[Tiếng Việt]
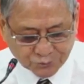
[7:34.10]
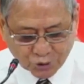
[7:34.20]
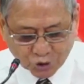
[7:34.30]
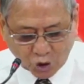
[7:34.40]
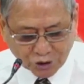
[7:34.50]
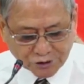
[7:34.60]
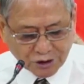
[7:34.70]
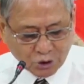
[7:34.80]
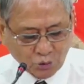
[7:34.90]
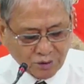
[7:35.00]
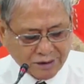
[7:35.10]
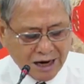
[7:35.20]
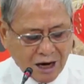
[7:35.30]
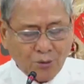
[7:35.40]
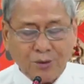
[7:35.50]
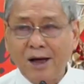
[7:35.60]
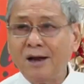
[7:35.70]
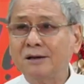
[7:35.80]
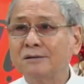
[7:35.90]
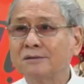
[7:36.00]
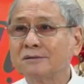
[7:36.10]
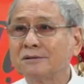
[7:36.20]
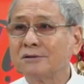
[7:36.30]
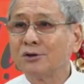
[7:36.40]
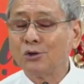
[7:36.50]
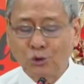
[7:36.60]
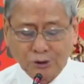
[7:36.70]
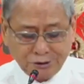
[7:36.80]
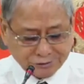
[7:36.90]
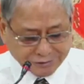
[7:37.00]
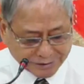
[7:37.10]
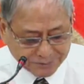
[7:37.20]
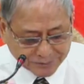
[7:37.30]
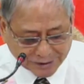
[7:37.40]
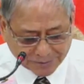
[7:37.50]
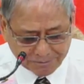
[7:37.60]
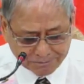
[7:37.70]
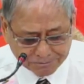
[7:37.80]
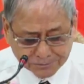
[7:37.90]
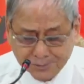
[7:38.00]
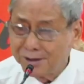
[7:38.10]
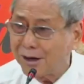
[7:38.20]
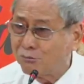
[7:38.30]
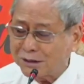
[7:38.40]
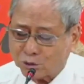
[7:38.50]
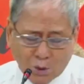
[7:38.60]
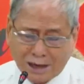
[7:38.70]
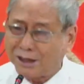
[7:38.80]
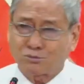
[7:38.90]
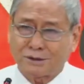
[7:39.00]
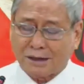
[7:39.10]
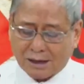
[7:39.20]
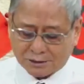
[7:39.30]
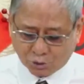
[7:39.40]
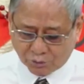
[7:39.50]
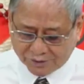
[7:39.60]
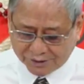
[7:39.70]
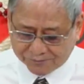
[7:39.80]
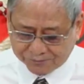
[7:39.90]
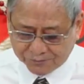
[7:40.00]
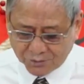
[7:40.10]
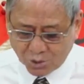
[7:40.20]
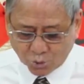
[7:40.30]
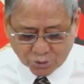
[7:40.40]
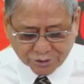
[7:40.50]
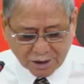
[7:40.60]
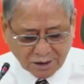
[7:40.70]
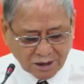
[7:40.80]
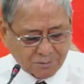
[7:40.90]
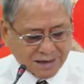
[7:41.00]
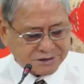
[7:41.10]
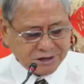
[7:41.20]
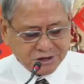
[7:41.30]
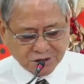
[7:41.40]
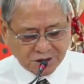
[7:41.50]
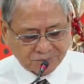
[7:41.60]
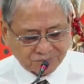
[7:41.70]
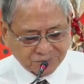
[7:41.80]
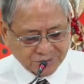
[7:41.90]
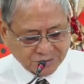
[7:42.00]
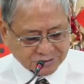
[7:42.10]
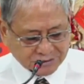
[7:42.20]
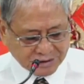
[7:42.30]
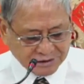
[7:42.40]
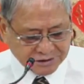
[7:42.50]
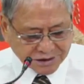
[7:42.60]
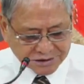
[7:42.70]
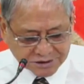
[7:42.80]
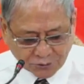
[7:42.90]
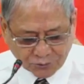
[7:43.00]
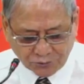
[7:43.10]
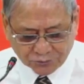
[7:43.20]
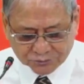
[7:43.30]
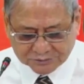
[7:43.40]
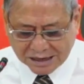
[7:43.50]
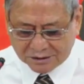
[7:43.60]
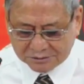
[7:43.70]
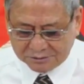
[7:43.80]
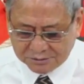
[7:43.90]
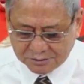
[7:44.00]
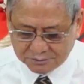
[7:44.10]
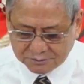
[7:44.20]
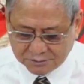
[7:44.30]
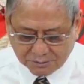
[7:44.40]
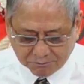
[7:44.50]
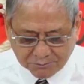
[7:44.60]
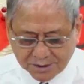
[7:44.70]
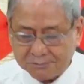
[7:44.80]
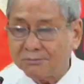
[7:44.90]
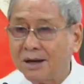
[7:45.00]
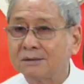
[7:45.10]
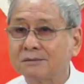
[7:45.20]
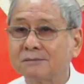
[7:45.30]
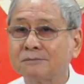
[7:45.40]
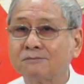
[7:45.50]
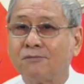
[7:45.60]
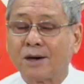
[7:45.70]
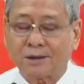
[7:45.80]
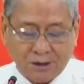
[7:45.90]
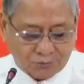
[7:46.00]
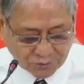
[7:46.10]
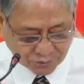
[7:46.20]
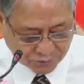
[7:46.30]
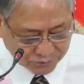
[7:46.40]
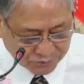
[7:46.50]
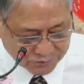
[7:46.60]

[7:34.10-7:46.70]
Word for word: Con người luôn luôn khao khát, luôn tìm kiếm nhưng không thể thỏa lòng gì cả, thưa quý vị. Cuộc đời là bãi chiến trường đầy tranh đấu, tang thương, mất mát và đau khổ.